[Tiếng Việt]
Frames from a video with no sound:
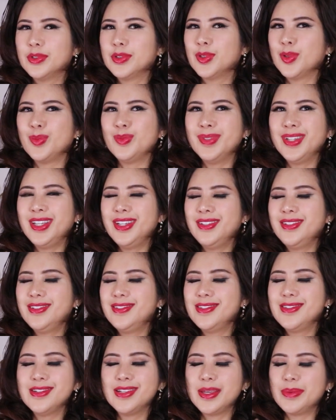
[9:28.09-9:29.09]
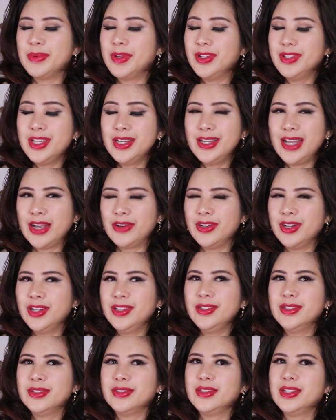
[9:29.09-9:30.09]
tụng liên chưa kịp nói tiếng nào
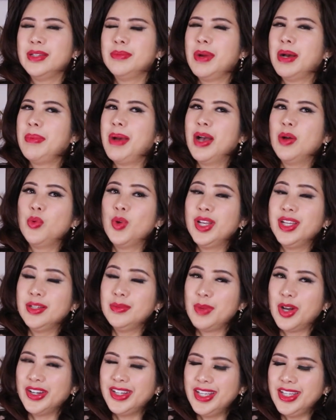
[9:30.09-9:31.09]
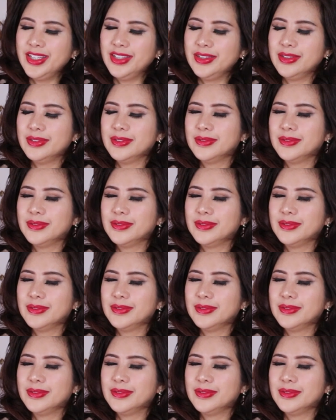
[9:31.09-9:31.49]
hết thì bà ba quay lưng bỏ đi